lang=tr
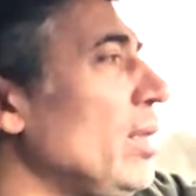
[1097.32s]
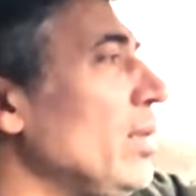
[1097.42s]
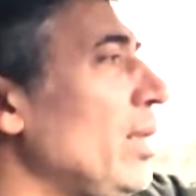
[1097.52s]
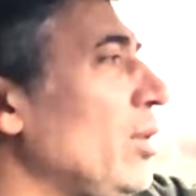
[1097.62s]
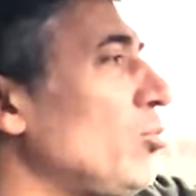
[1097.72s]

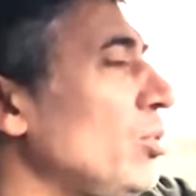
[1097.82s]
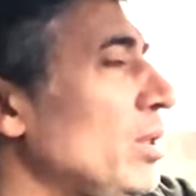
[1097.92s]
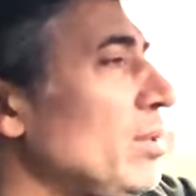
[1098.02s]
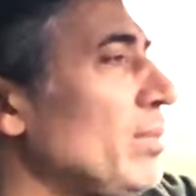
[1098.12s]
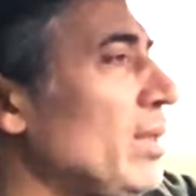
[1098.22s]
yakıt
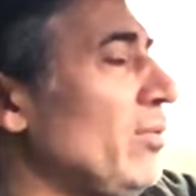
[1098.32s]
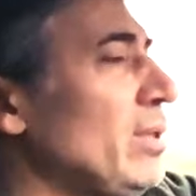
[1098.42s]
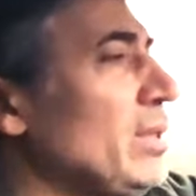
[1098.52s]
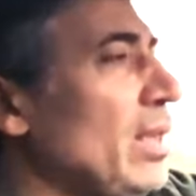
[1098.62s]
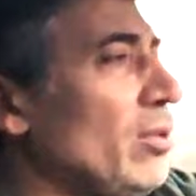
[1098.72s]
tüketimleri
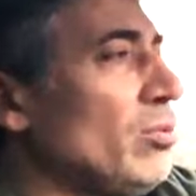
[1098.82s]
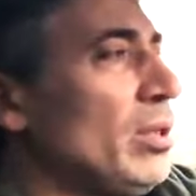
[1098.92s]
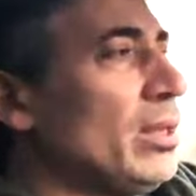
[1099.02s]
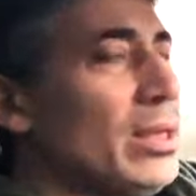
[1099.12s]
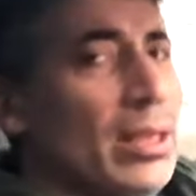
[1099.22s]
vesaire
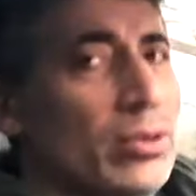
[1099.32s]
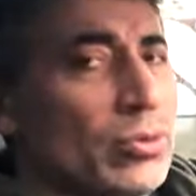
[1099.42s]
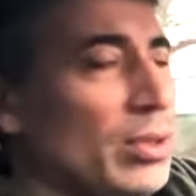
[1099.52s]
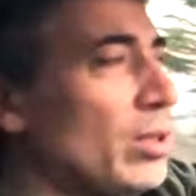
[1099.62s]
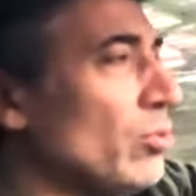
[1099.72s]
onlar da
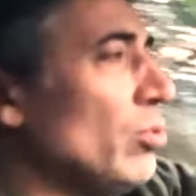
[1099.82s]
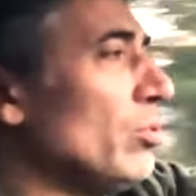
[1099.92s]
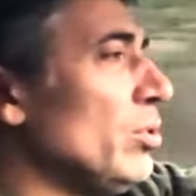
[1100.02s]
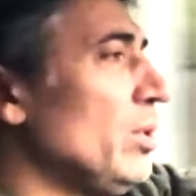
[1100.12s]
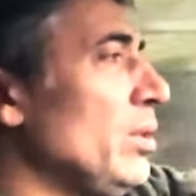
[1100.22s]
yukarıya
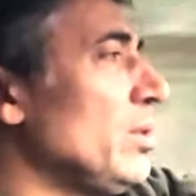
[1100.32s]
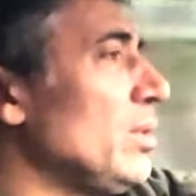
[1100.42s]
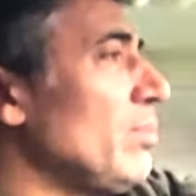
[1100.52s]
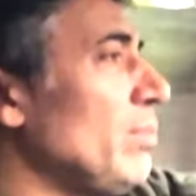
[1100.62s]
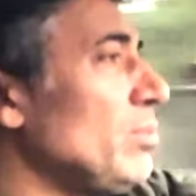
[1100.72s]
doğru
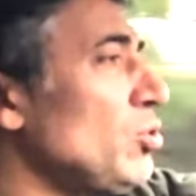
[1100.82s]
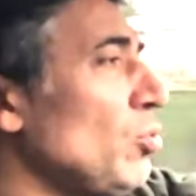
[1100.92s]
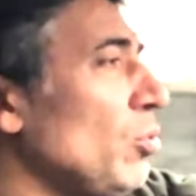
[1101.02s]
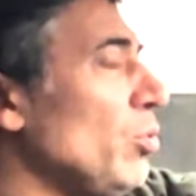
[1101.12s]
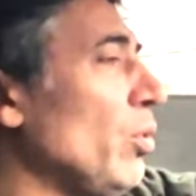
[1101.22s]
tırmanmış
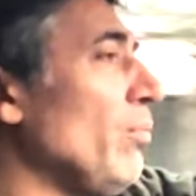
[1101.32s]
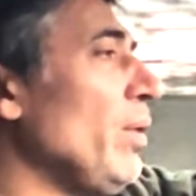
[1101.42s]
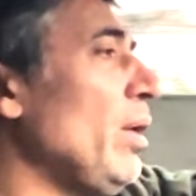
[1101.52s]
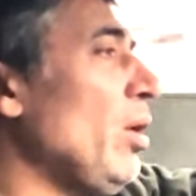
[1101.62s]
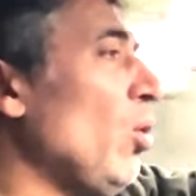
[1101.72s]
oluyor.
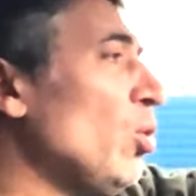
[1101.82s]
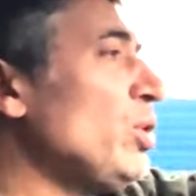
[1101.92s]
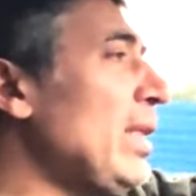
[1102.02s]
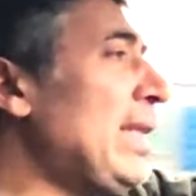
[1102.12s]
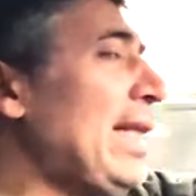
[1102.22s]

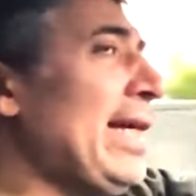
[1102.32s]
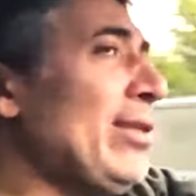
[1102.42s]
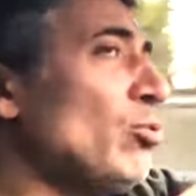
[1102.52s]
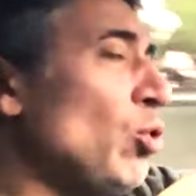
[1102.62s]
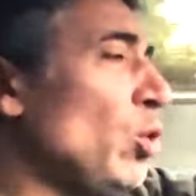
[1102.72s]

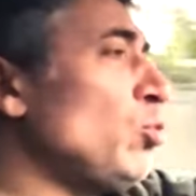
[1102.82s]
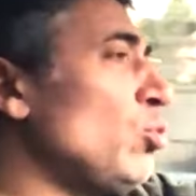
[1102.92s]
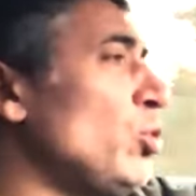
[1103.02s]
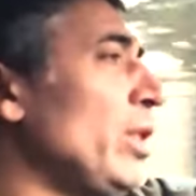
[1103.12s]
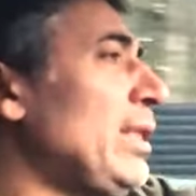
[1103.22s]
Özetle
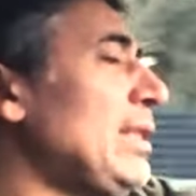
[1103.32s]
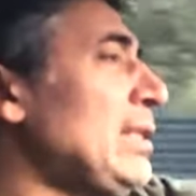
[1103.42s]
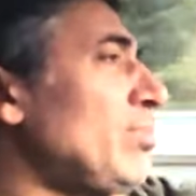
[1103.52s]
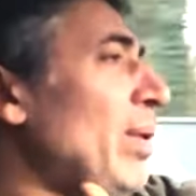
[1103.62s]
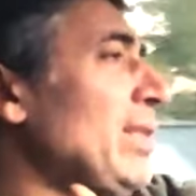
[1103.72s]

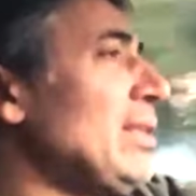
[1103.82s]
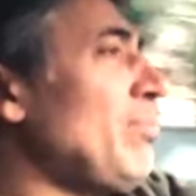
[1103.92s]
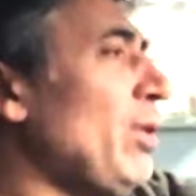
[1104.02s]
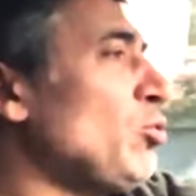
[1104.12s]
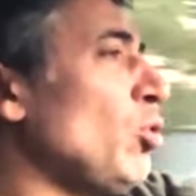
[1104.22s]
408 bence
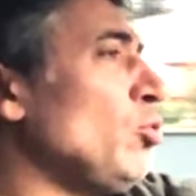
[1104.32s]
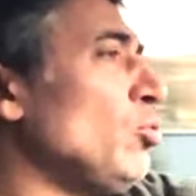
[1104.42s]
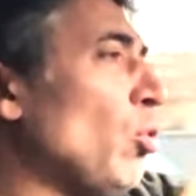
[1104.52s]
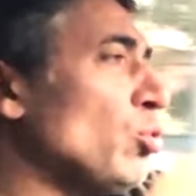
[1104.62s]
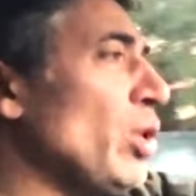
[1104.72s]

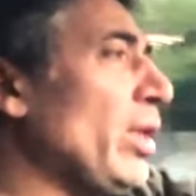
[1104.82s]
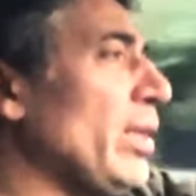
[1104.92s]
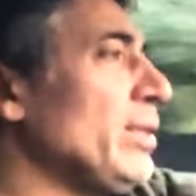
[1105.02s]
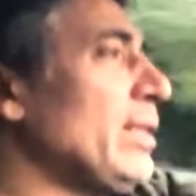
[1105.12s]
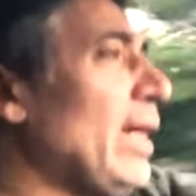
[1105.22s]
Peugeot'un Ocak
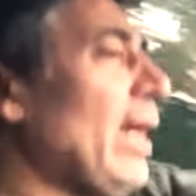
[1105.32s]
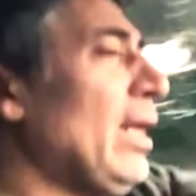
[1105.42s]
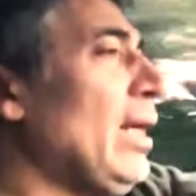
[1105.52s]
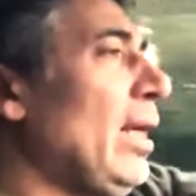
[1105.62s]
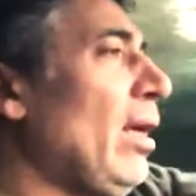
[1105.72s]
ayında
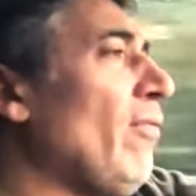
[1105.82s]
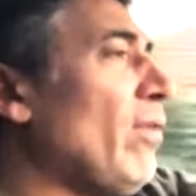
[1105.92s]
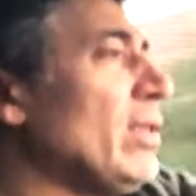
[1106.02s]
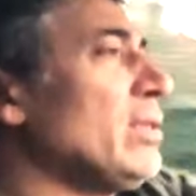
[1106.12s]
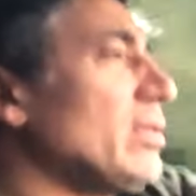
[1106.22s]
en
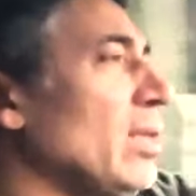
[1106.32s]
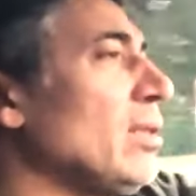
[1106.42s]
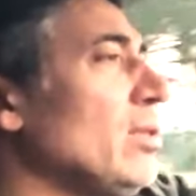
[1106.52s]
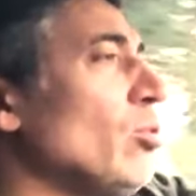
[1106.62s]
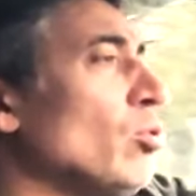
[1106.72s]
fazla
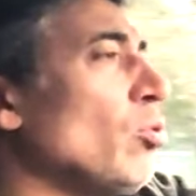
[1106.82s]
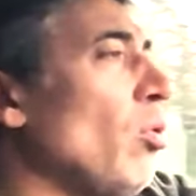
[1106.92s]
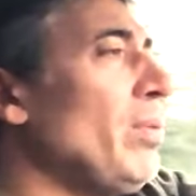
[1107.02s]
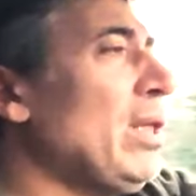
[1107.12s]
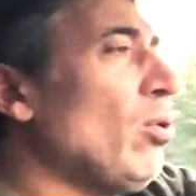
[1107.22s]
sattığı
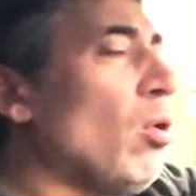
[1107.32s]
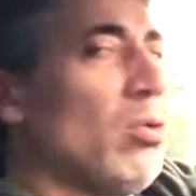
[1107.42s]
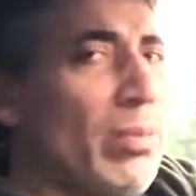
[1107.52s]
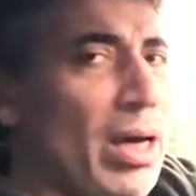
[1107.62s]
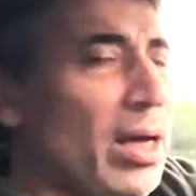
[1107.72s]
otomobil
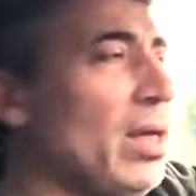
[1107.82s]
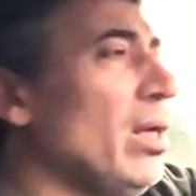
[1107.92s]
olma